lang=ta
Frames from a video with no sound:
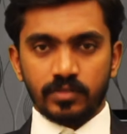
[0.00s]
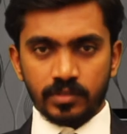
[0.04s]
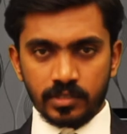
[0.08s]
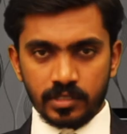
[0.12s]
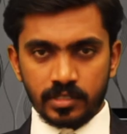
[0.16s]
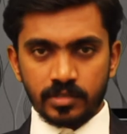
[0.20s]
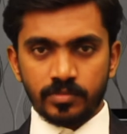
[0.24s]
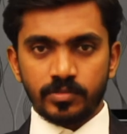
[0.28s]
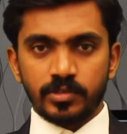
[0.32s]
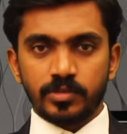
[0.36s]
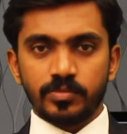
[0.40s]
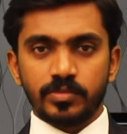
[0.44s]

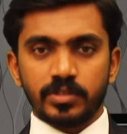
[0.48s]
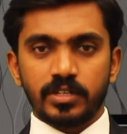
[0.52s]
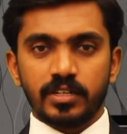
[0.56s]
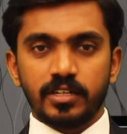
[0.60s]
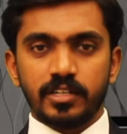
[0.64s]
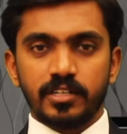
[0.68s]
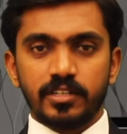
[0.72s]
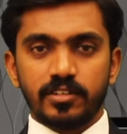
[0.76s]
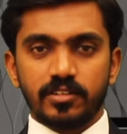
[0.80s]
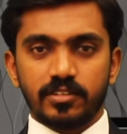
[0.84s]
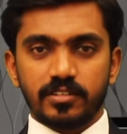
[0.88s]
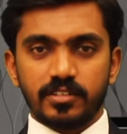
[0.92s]
வணக்கம்
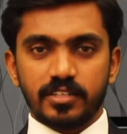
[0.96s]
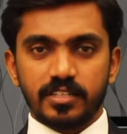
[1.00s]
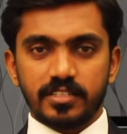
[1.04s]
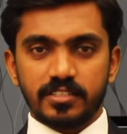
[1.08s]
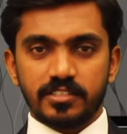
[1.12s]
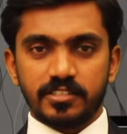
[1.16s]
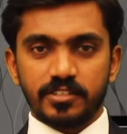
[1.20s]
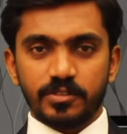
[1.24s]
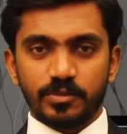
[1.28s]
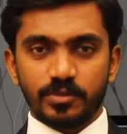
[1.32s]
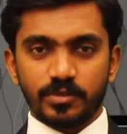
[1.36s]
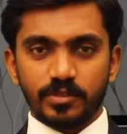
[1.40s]
நண்பர்களே டாக்டர்
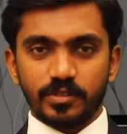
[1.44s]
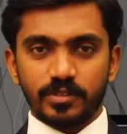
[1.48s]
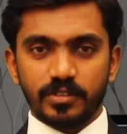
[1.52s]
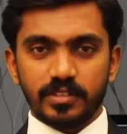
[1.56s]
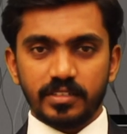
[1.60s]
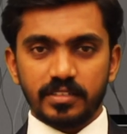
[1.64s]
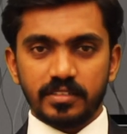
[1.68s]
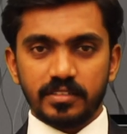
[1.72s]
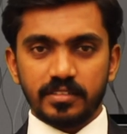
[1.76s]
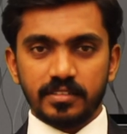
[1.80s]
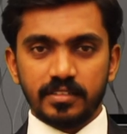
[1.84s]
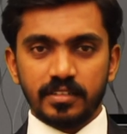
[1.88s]
எஸ்
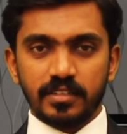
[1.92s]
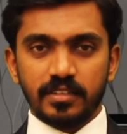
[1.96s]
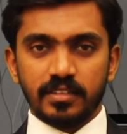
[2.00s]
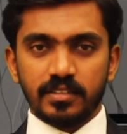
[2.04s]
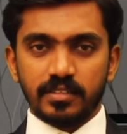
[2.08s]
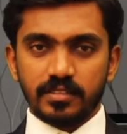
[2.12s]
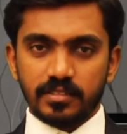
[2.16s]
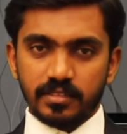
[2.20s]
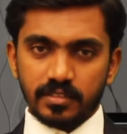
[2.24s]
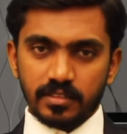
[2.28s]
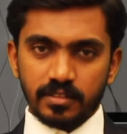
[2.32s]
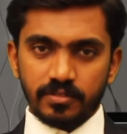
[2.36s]
உங்களுடன்
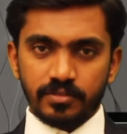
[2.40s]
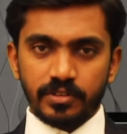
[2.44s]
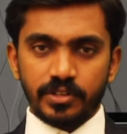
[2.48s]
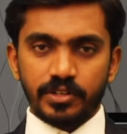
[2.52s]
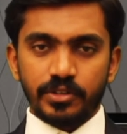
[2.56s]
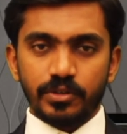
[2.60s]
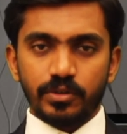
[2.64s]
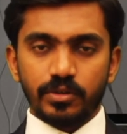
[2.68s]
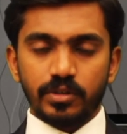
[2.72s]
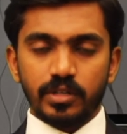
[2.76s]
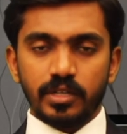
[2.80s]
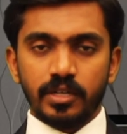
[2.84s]
இந்த
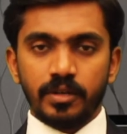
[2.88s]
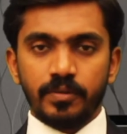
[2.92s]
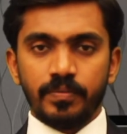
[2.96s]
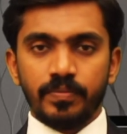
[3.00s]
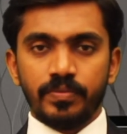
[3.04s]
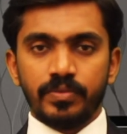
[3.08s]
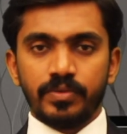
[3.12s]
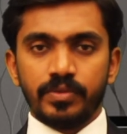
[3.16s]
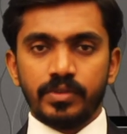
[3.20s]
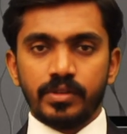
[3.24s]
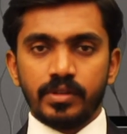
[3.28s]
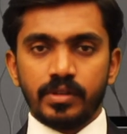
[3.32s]
வீடியோவில்
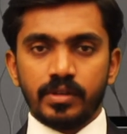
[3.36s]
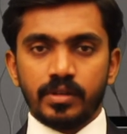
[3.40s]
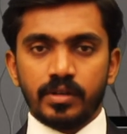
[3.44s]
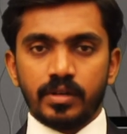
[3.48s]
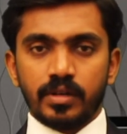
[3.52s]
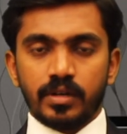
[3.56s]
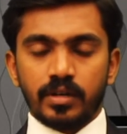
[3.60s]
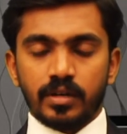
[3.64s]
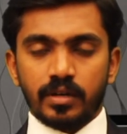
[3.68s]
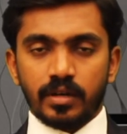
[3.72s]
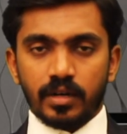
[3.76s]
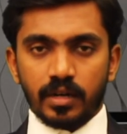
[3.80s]

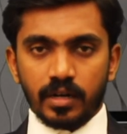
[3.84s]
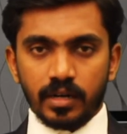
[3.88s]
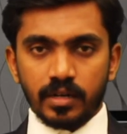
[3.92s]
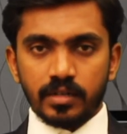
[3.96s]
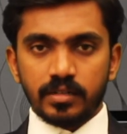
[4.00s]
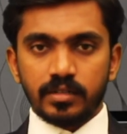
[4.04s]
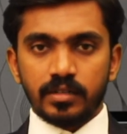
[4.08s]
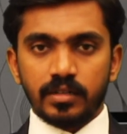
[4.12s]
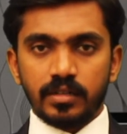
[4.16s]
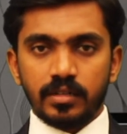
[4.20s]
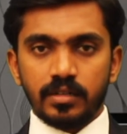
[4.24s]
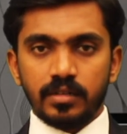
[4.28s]

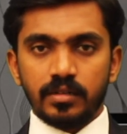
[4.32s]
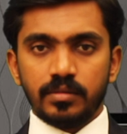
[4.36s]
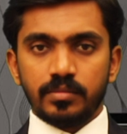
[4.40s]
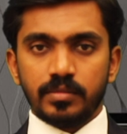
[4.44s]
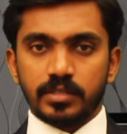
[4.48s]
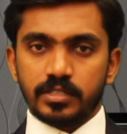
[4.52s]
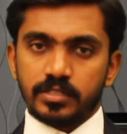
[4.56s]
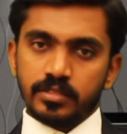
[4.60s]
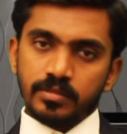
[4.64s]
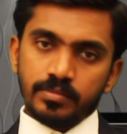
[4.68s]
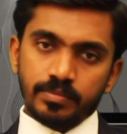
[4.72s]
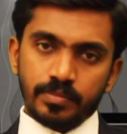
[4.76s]
ஆண்கள்
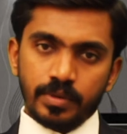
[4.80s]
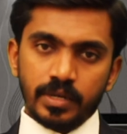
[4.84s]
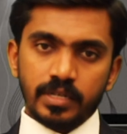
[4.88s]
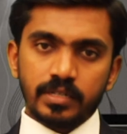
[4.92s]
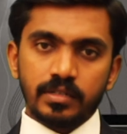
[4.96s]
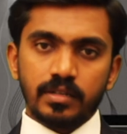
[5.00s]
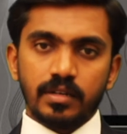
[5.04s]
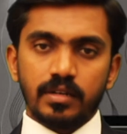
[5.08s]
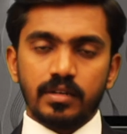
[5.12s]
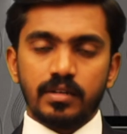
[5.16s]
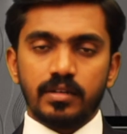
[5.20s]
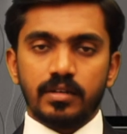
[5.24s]
மற்றும்
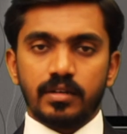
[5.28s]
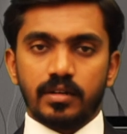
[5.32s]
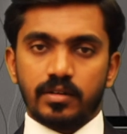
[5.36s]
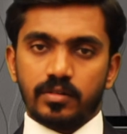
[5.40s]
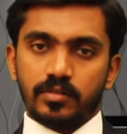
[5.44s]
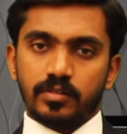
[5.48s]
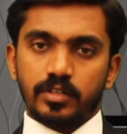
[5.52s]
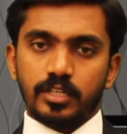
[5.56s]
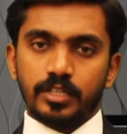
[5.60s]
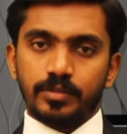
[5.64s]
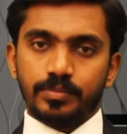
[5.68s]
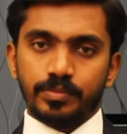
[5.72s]
பெண்கள்
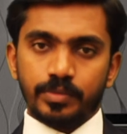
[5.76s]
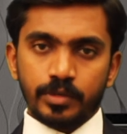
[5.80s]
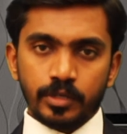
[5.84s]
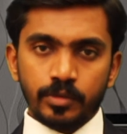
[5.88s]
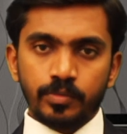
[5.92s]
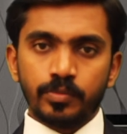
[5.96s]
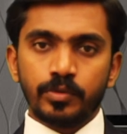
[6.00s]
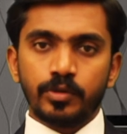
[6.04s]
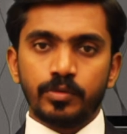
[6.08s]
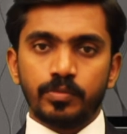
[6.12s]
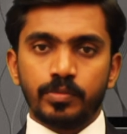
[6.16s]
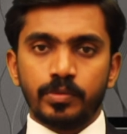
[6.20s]
அவருடைய
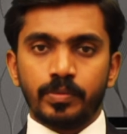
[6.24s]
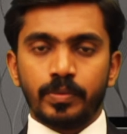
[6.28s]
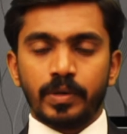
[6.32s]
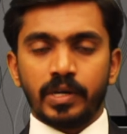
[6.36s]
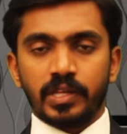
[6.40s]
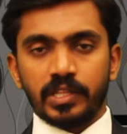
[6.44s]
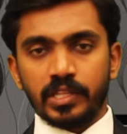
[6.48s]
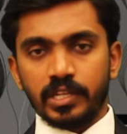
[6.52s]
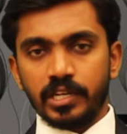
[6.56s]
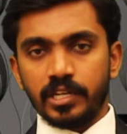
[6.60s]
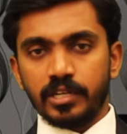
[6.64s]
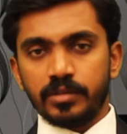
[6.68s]
பிறப்புறுப்பு
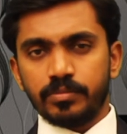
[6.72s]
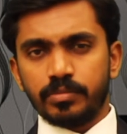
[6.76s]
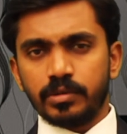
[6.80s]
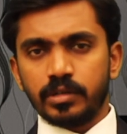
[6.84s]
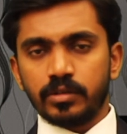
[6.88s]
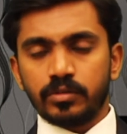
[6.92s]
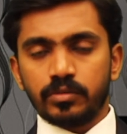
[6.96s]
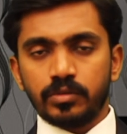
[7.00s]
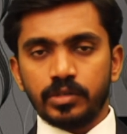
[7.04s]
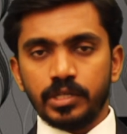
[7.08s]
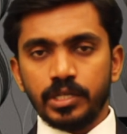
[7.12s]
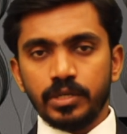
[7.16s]
பகுதியில்
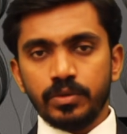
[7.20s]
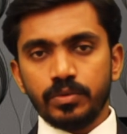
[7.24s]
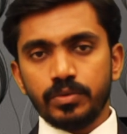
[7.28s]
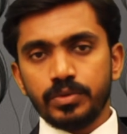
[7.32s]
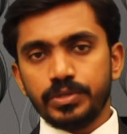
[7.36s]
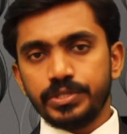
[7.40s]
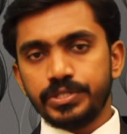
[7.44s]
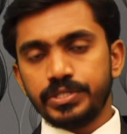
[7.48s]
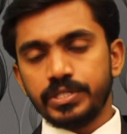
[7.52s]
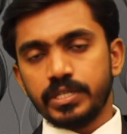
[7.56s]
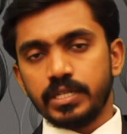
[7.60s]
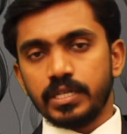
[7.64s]
ஏற்படக்கூடிய
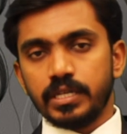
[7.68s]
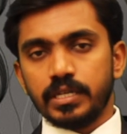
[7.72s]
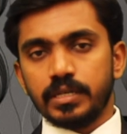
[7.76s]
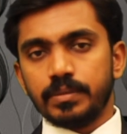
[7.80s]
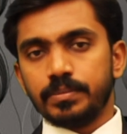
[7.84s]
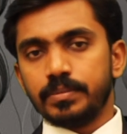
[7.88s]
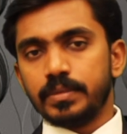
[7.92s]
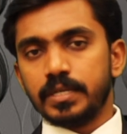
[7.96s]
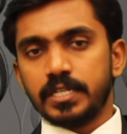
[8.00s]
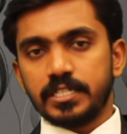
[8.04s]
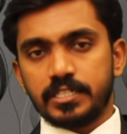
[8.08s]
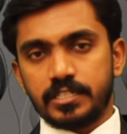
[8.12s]
ஒரு சில
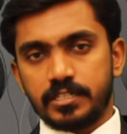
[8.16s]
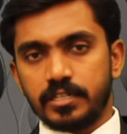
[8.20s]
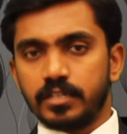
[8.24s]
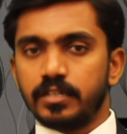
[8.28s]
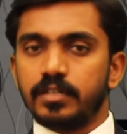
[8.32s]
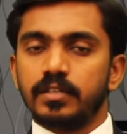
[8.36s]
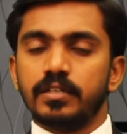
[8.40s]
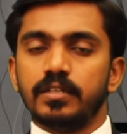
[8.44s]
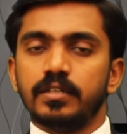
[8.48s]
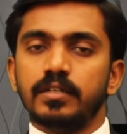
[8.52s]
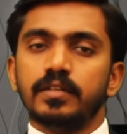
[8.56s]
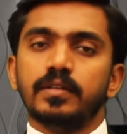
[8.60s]

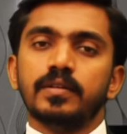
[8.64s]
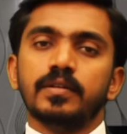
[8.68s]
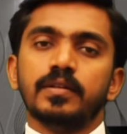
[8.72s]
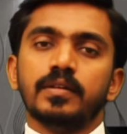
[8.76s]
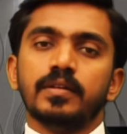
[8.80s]
மாற்றங்கள்